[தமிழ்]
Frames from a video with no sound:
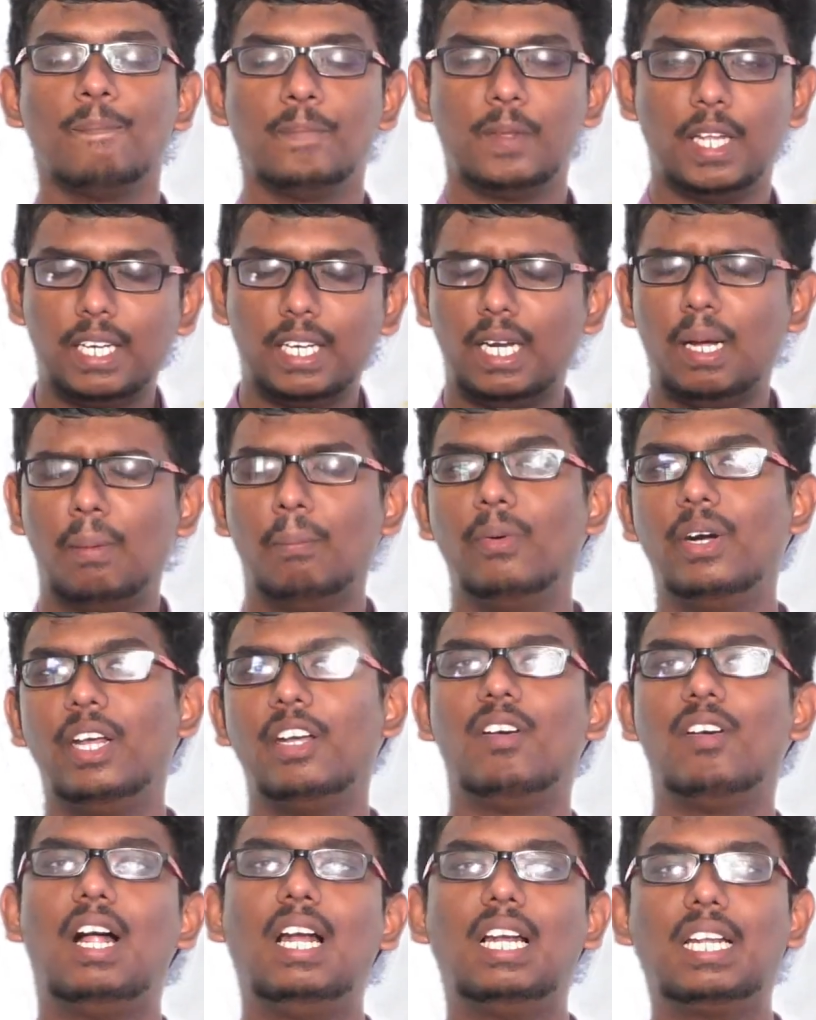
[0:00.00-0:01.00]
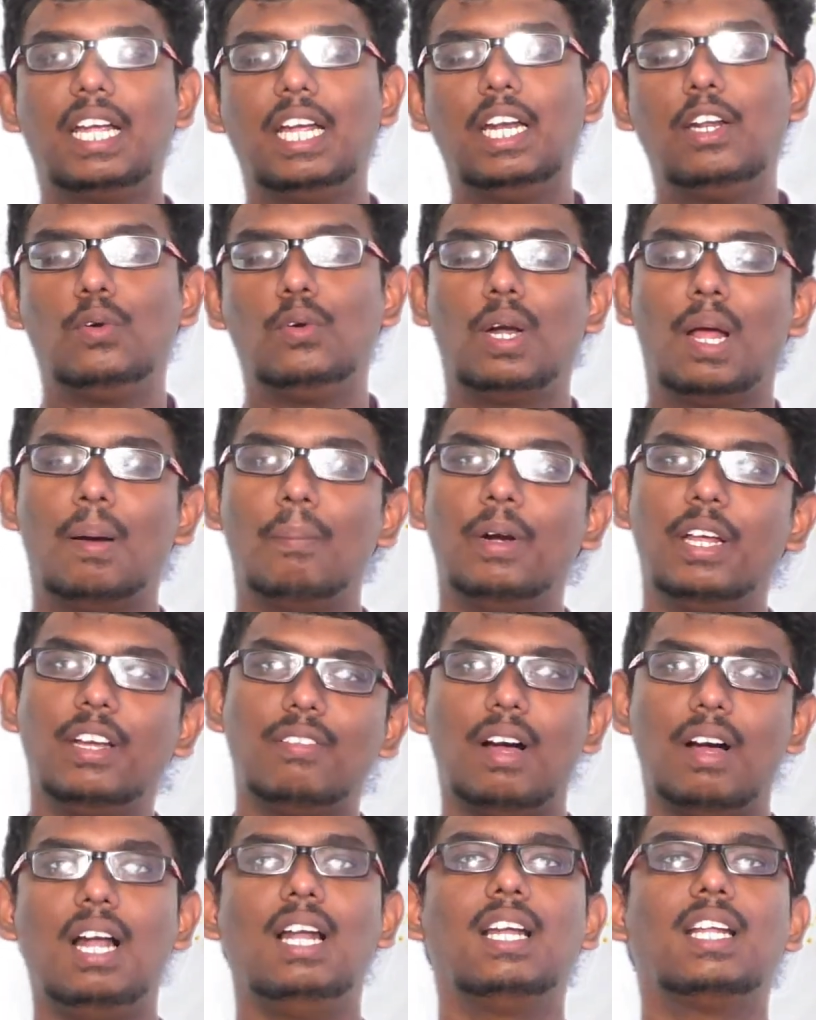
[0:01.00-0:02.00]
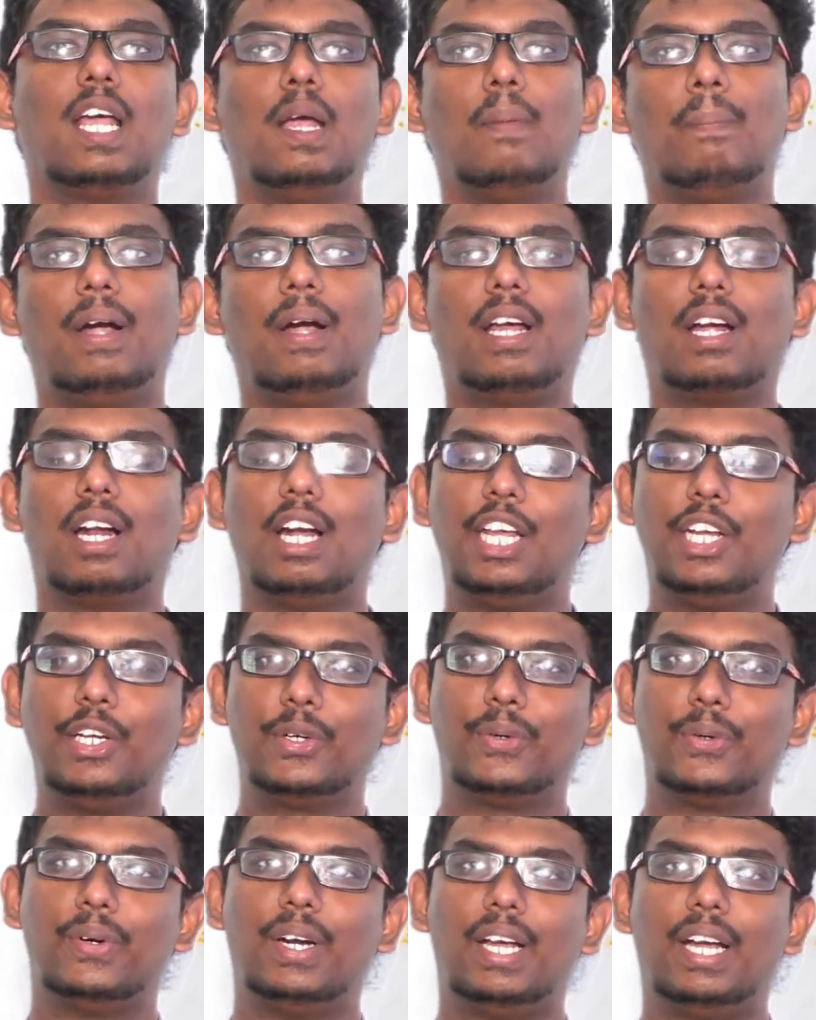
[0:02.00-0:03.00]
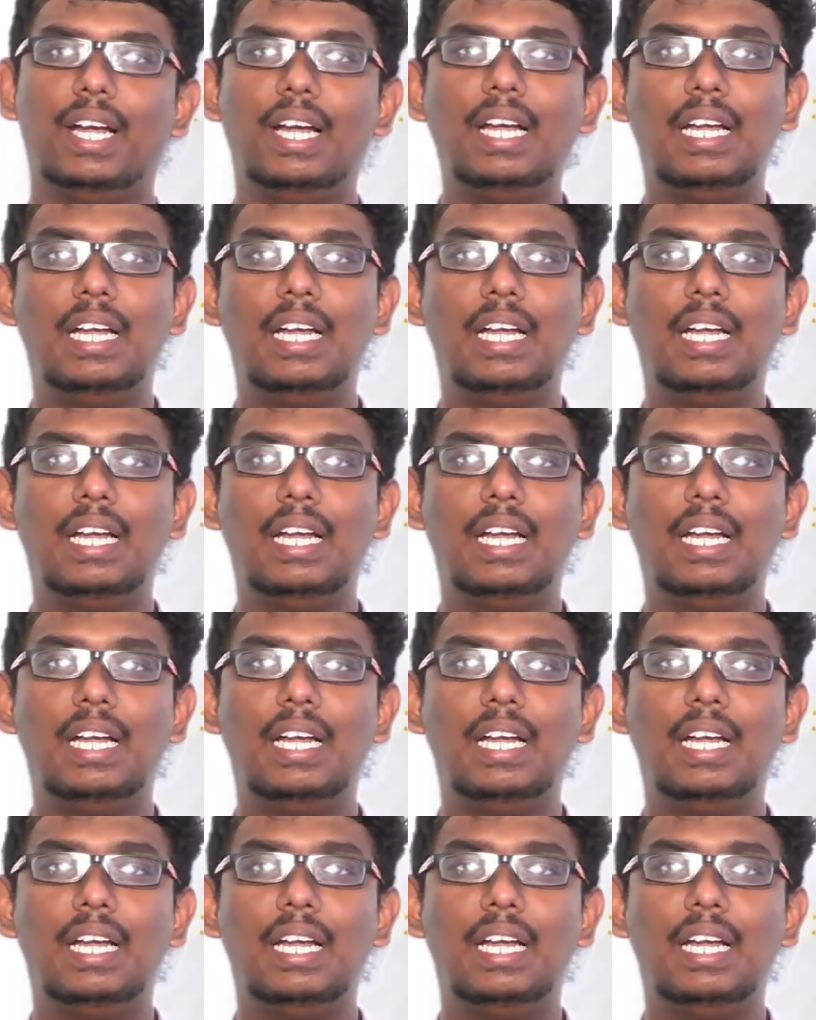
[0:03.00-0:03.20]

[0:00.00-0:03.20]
இன்னைக்கு நம்முடைய வாழ்க்கையிலும் நம்முடைய வாழ்க்கை படகுலையும் கூட